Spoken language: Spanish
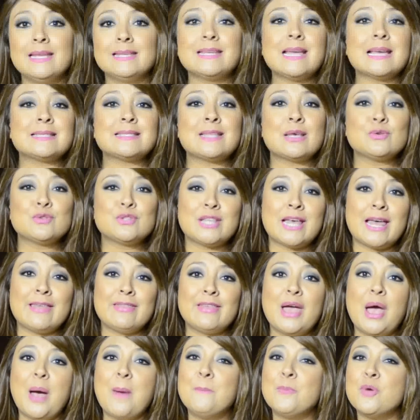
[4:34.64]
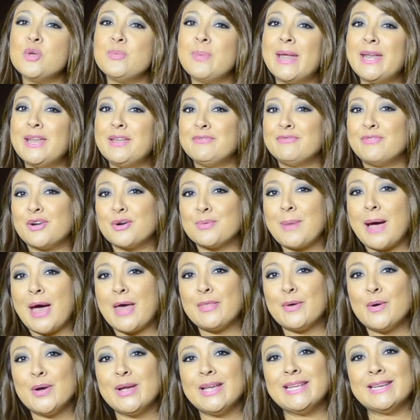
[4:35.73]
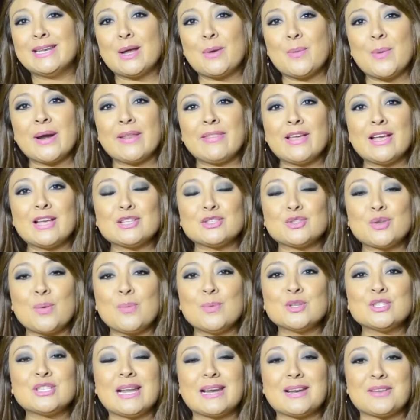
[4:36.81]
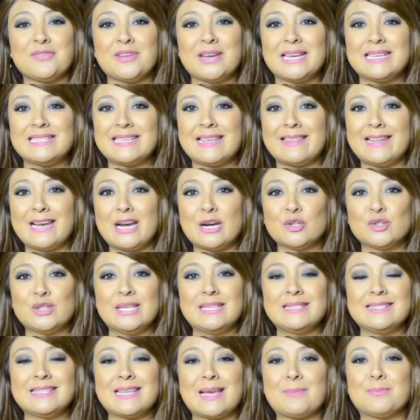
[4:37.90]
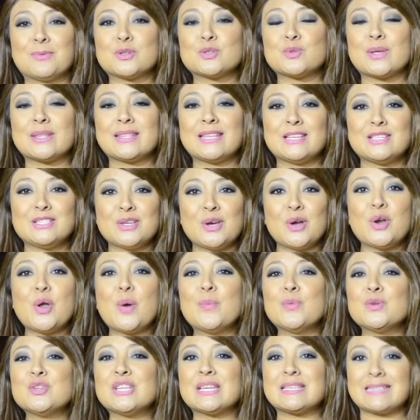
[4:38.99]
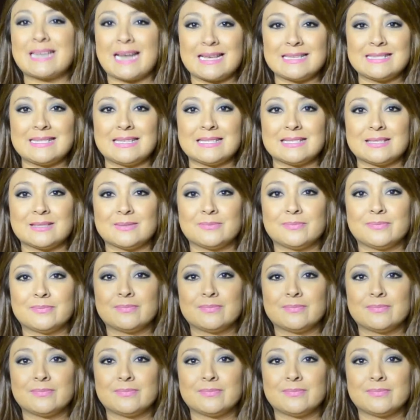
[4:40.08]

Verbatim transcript: ya está usted muy bien informado y recuerde que somos la referencia de la noticia. Por su atención, muchas gracias.